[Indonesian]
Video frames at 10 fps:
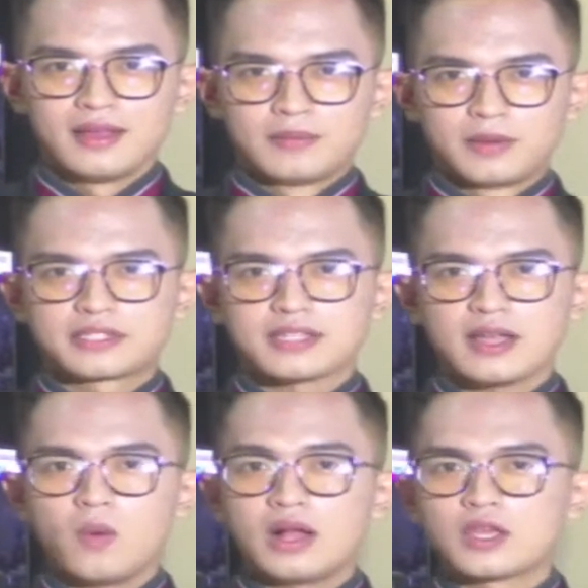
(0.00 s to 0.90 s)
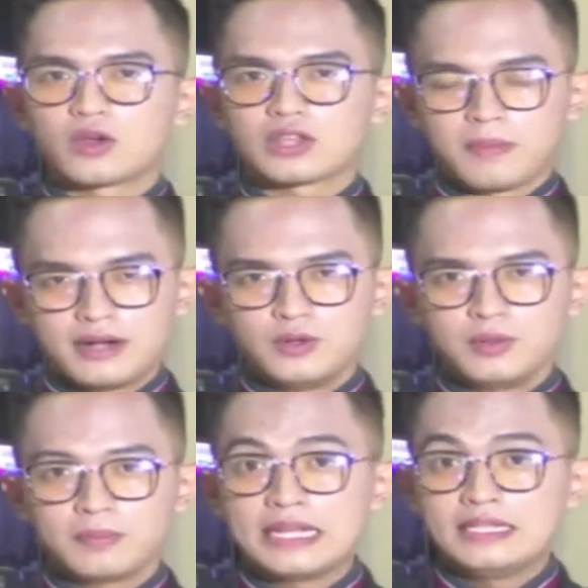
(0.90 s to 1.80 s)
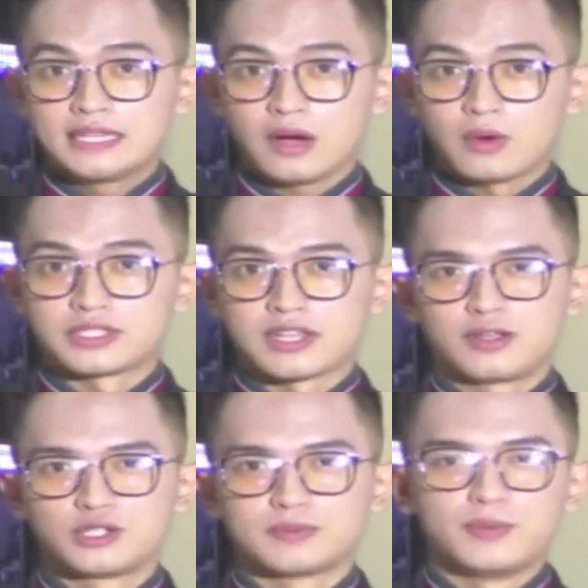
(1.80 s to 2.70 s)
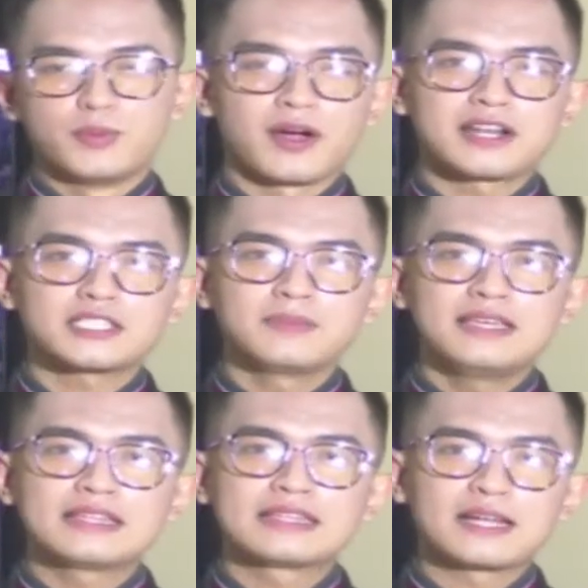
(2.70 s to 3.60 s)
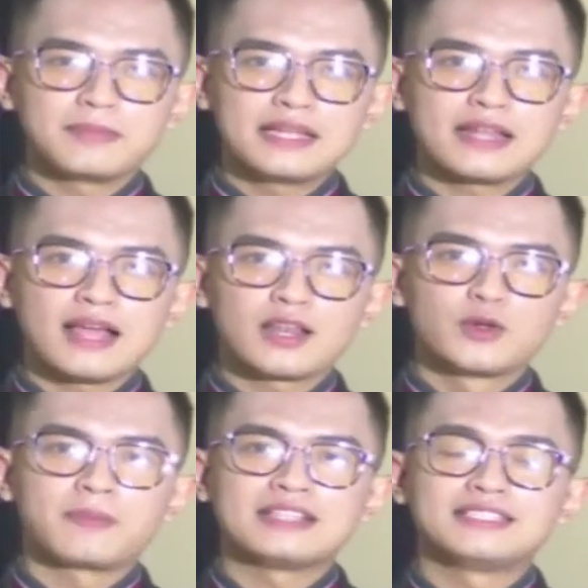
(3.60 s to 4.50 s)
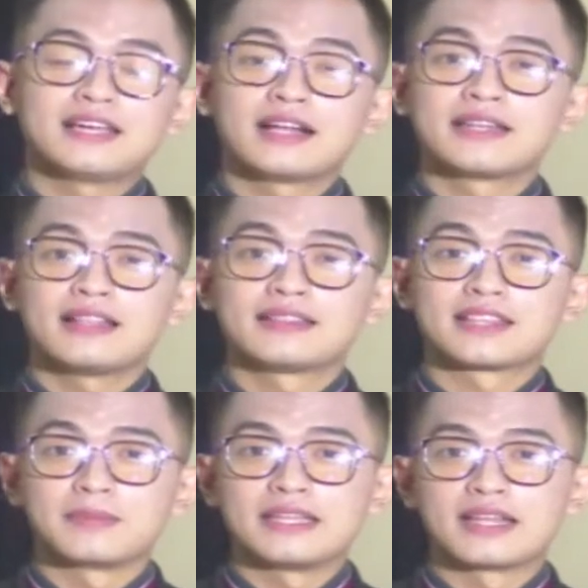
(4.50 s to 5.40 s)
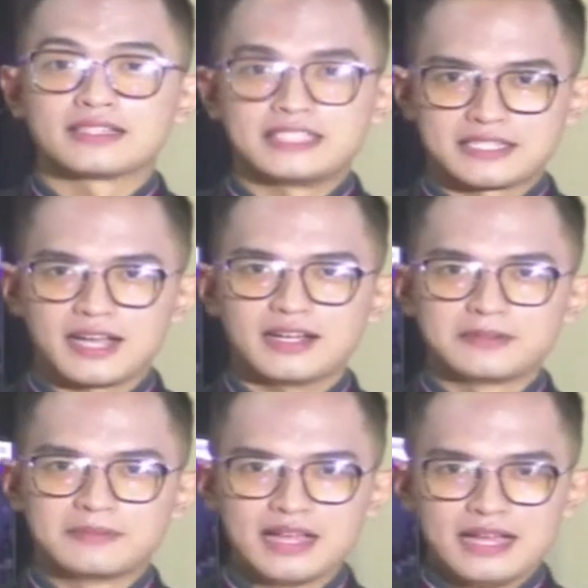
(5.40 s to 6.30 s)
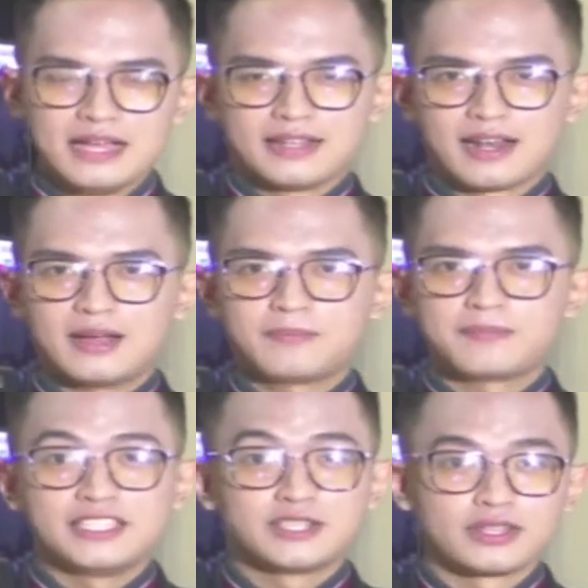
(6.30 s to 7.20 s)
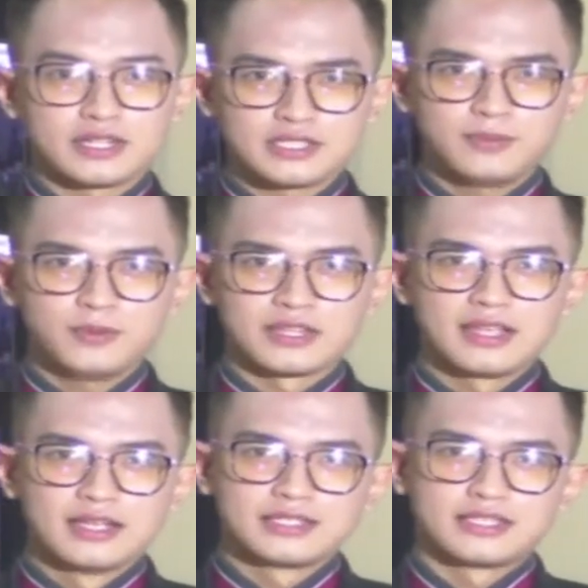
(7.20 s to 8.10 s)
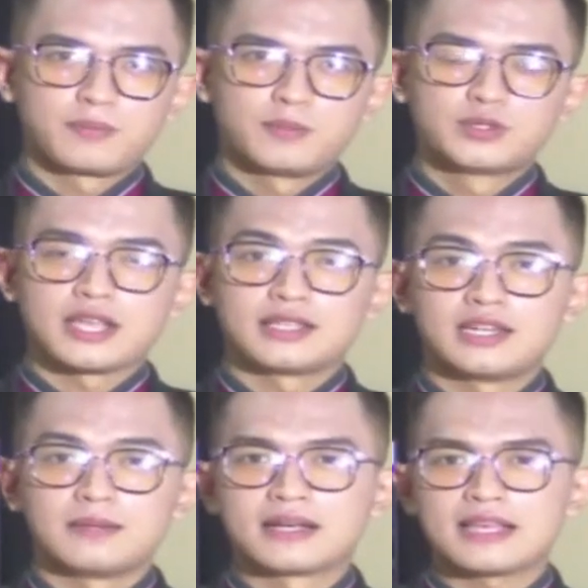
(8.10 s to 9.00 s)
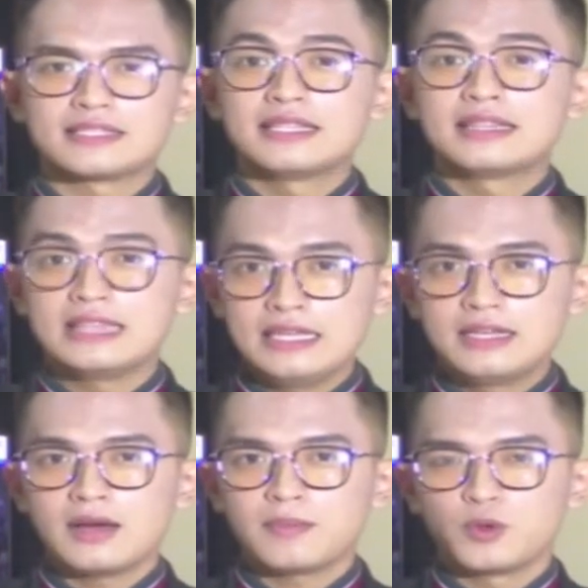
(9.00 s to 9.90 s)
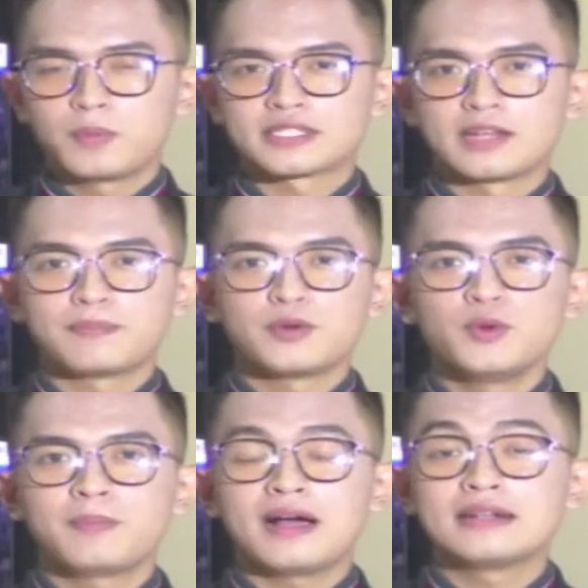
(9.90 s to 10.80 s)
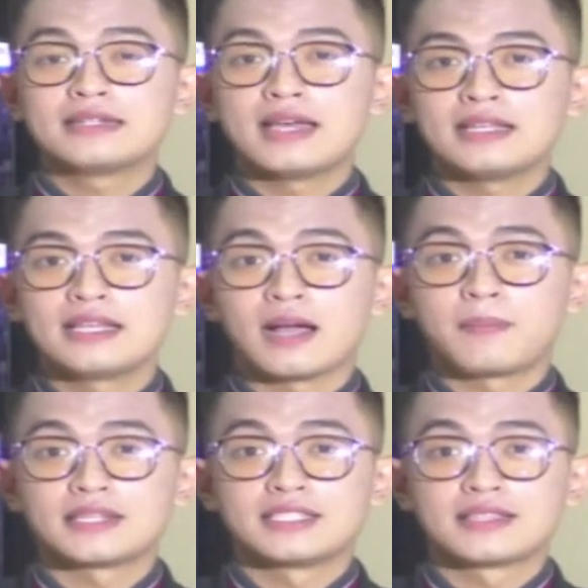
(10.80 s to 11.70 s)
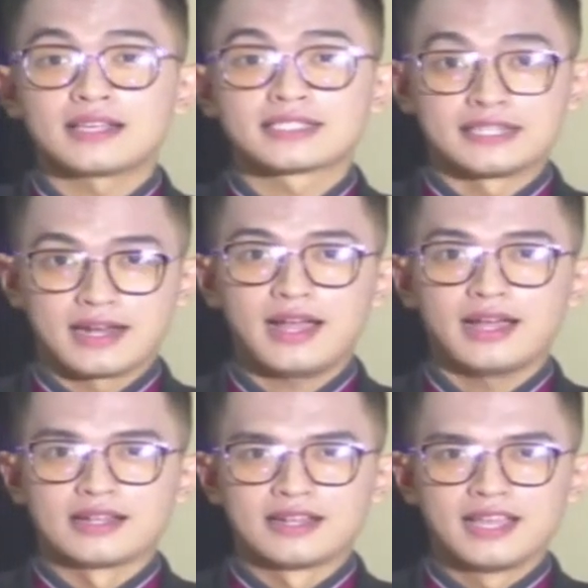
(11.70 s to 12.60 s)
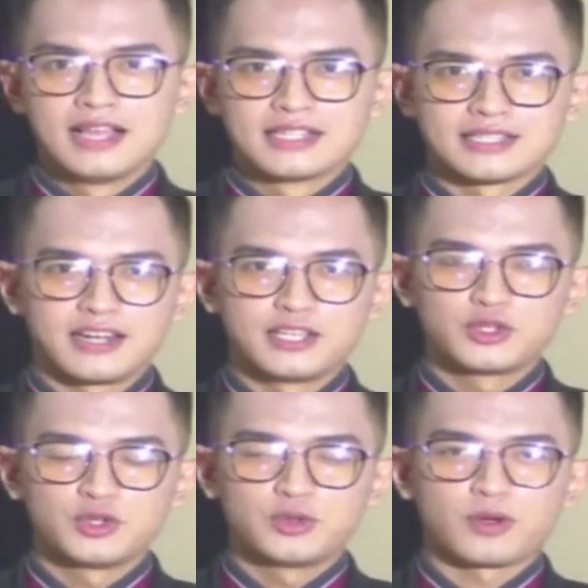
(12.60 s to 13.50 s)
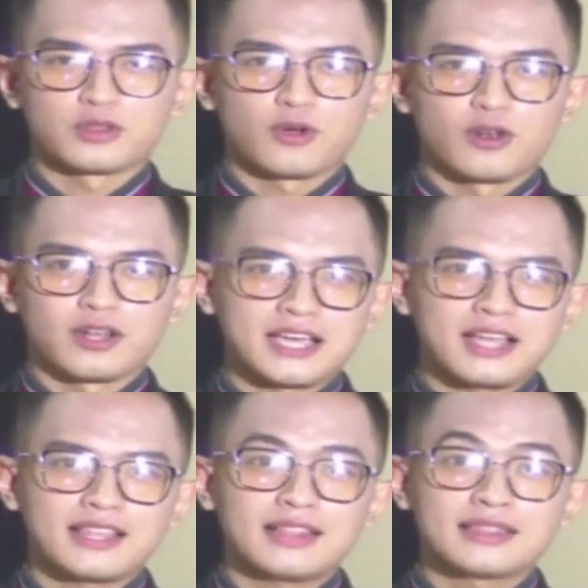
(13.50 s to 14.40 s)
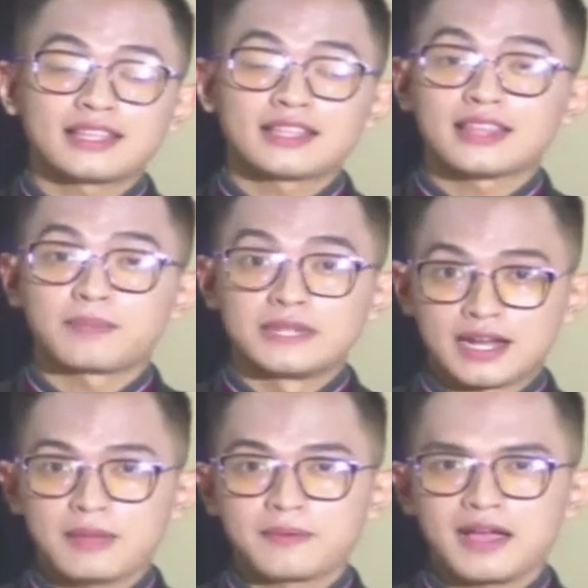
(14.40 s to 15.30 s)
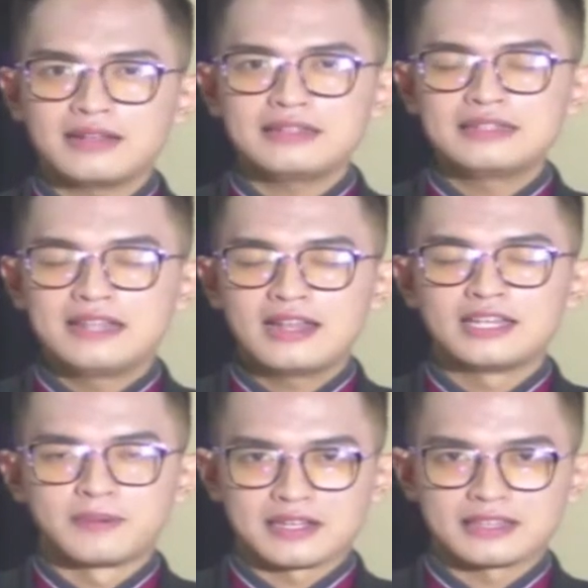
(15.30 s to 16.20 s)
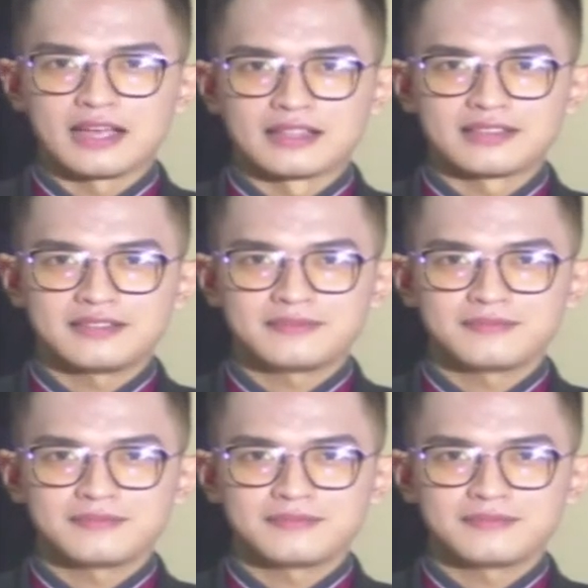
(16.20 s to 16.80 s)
Pemirsa Wali Kota Bandung meninjau sekaligus membuka resmi Terminal Lewi Panjang dan Terminal Cicahem. Dalam peninjauan tersebut, setiap bus hanya dibatasi 30% penumpang dari kapasitas kendaraan. Selain itu, protokol kesehatan tetap diterapkan dan diperketat.